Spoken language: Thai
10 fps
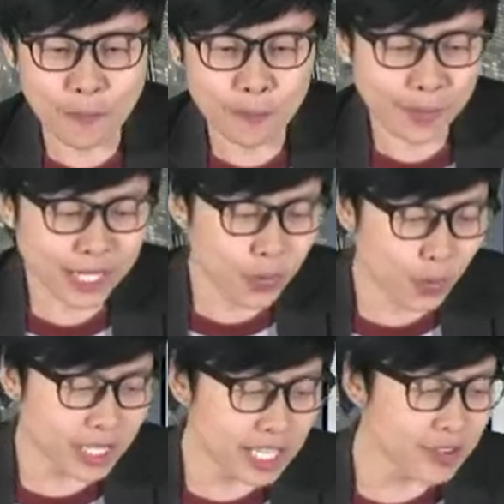เราไป
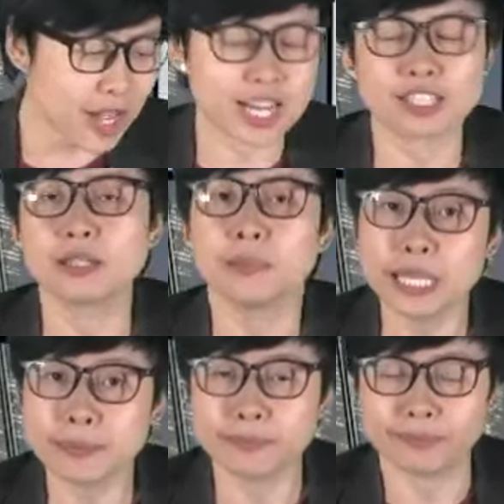ดูอันนี้ดีกว่าหนังสือ
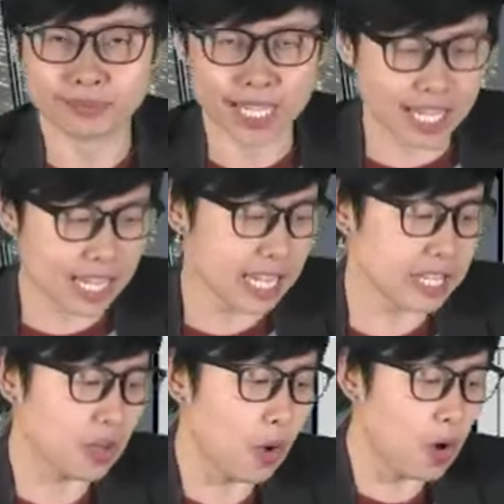พิมพ์นะ
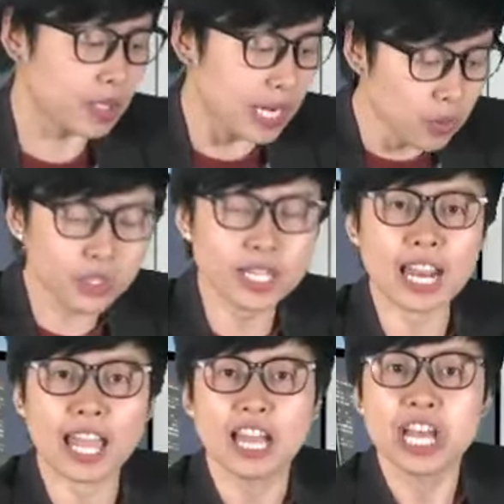ของทันหุ้น
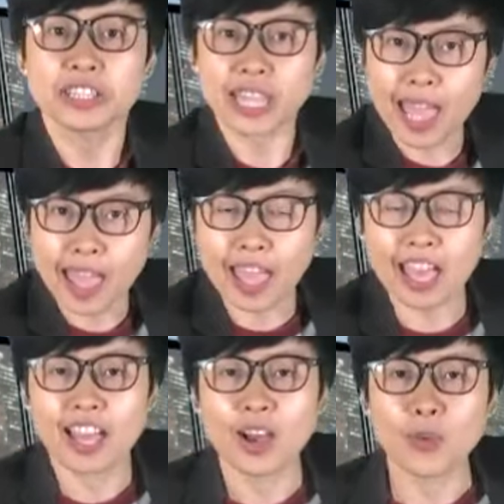เนี่ยแหละ แต่
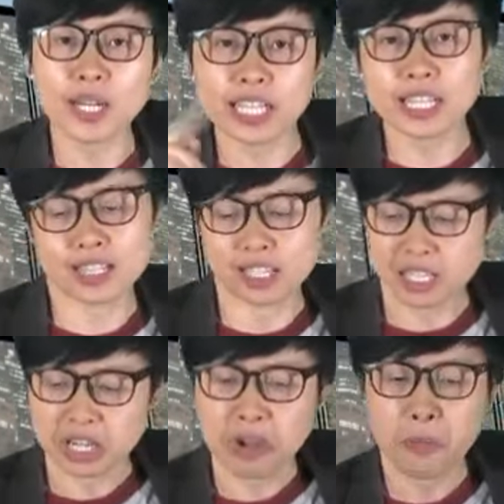วันนี้
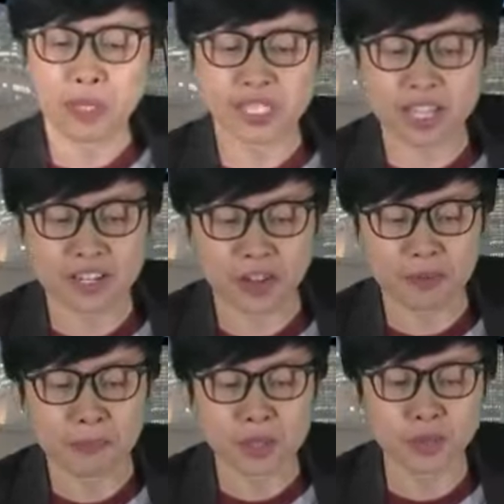พิเศษห
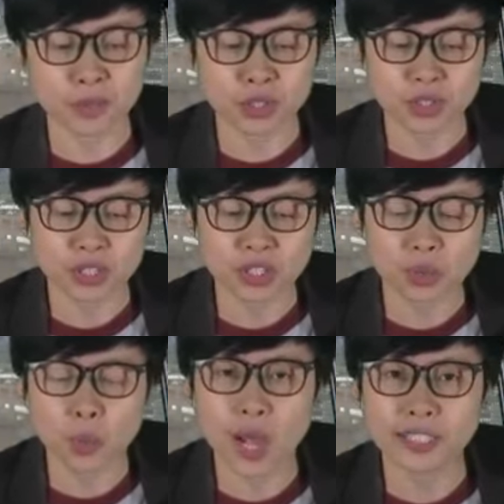น่อยไปดู
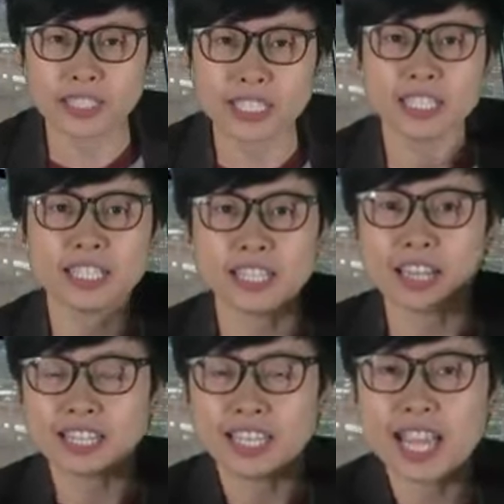ตัวที่
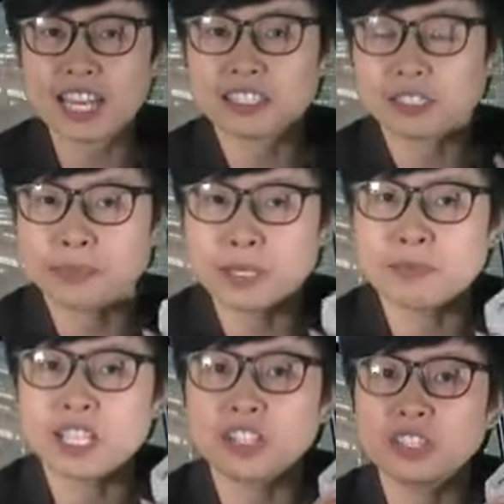ในหน้าหนังสือ
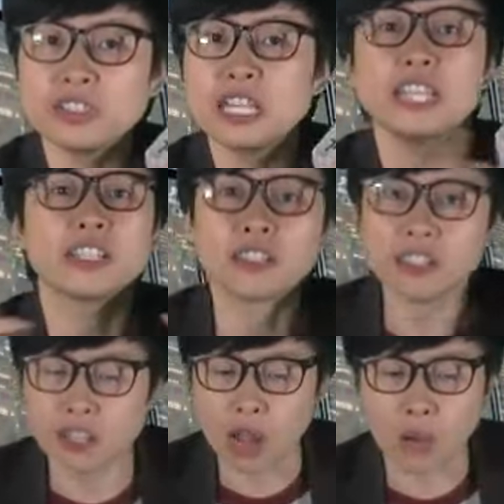พิมพ์นี้ แล้วก็ดีด
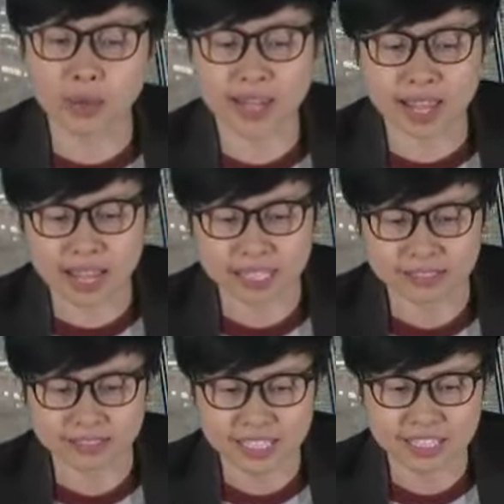ขึ้นแรง
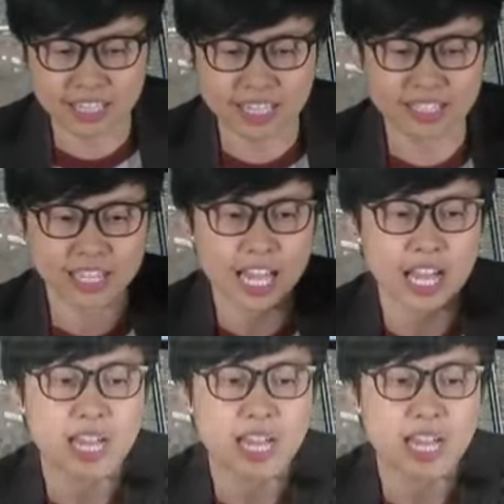นั่นเองนะ